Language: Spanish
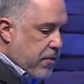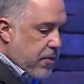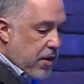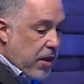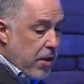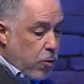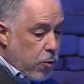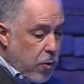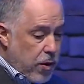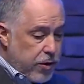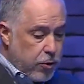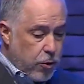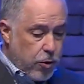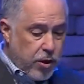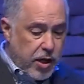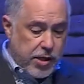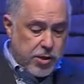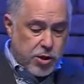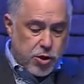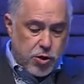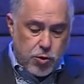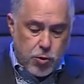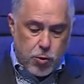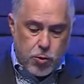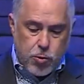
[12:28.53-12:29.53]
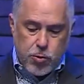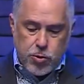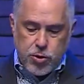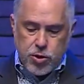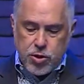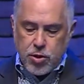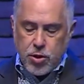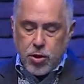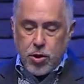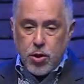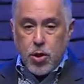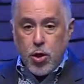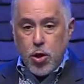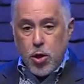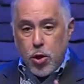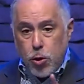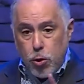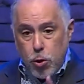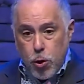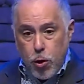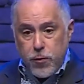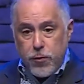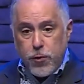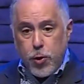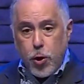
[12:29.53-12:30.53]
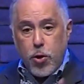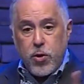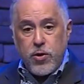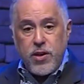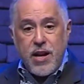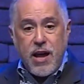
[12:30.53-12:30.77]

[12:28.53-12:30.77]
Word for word: Y cuando Jesús lo vio en